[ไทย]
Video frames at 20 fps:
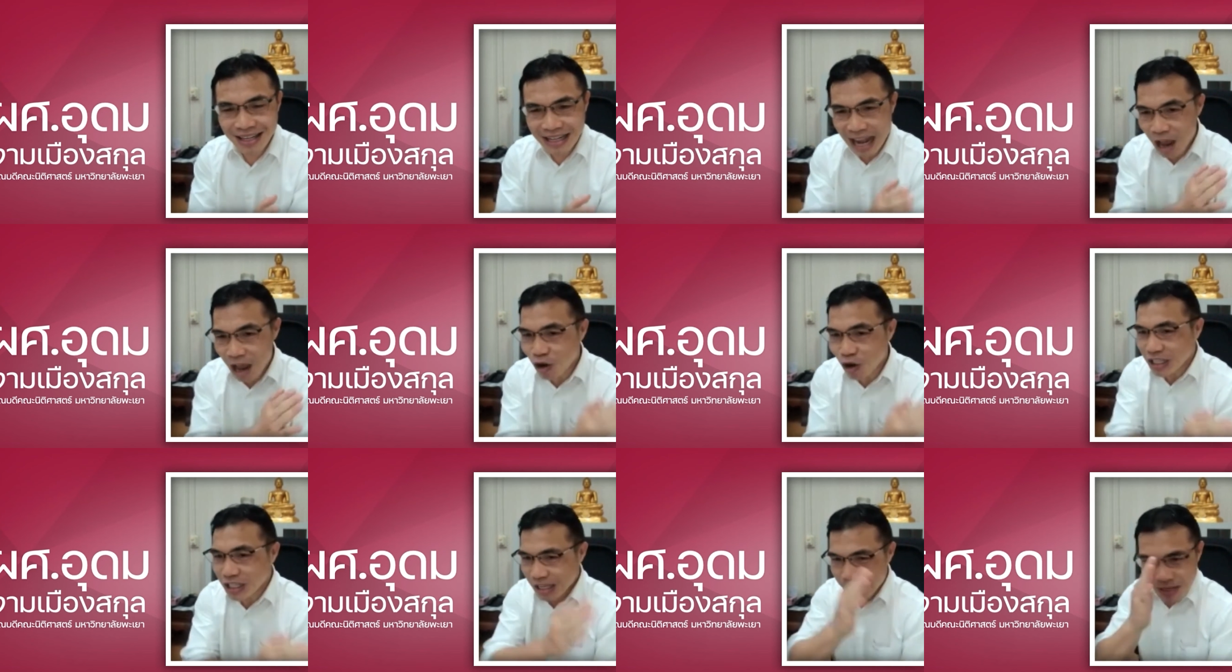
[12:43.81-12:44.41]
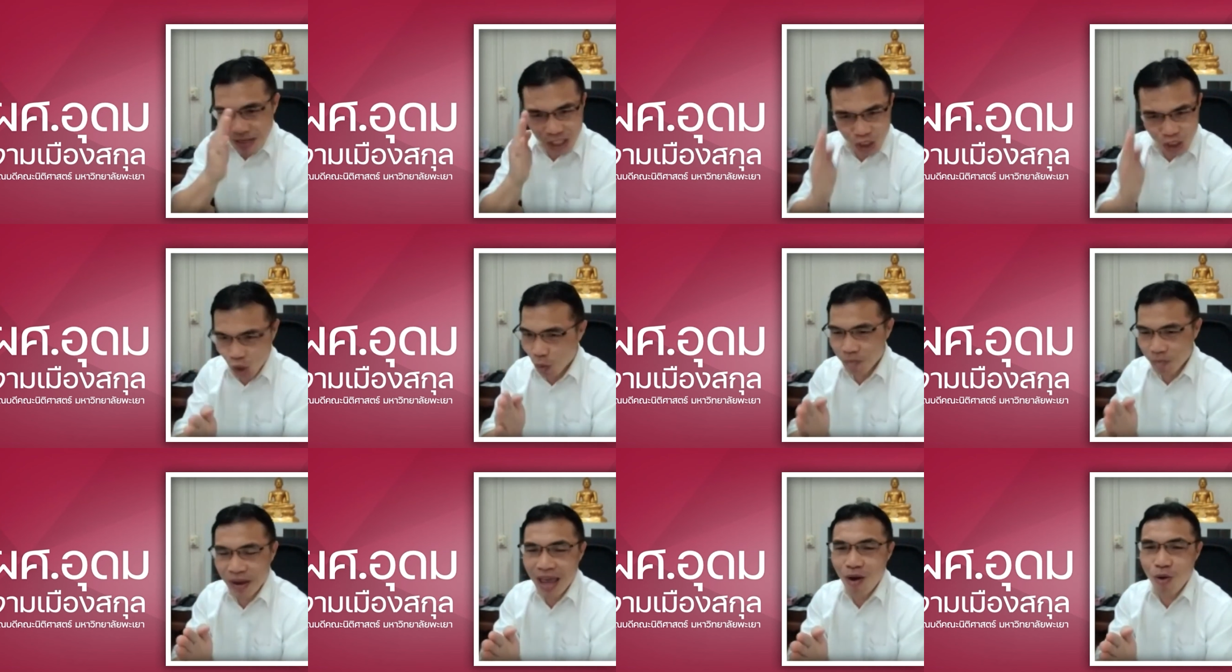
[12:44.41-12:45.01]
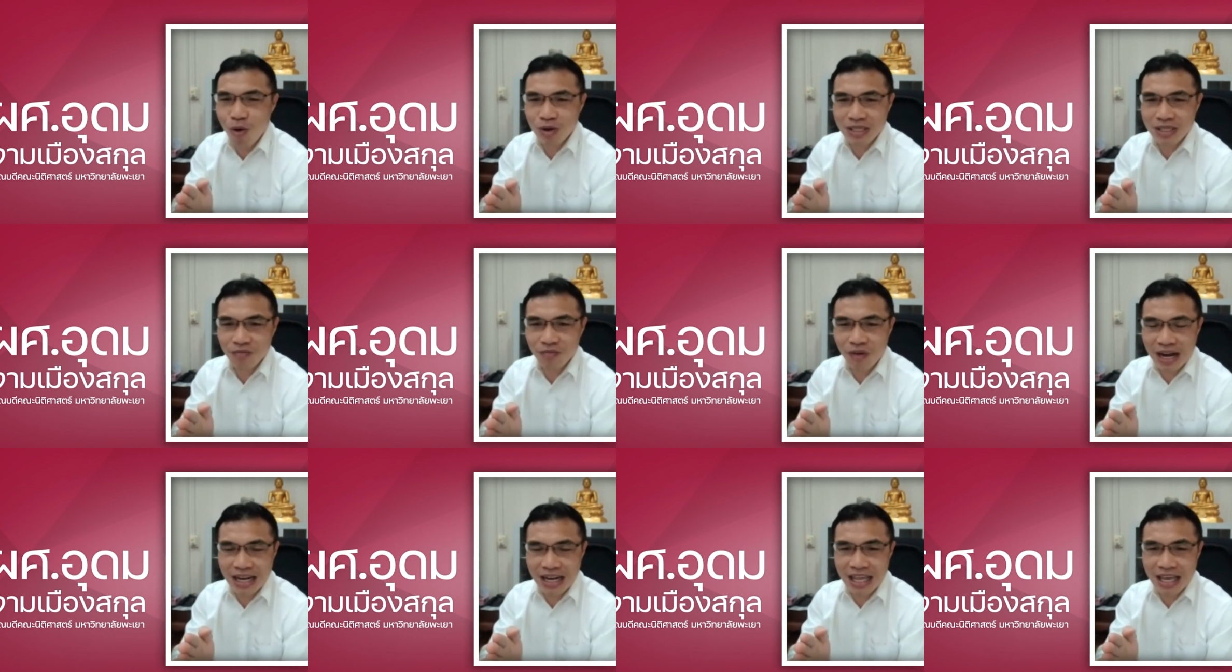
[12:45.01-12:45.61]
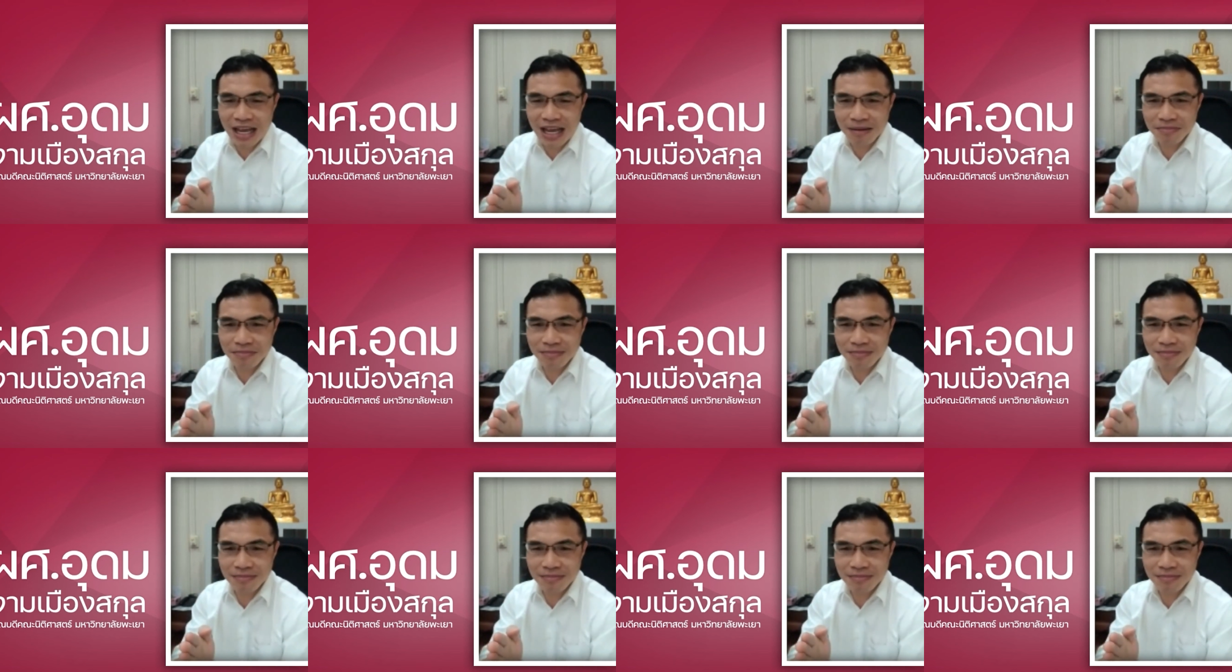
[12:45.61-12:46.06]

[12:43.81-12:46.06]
แล้วก็จะไปจบแค่60วันนี้ครับ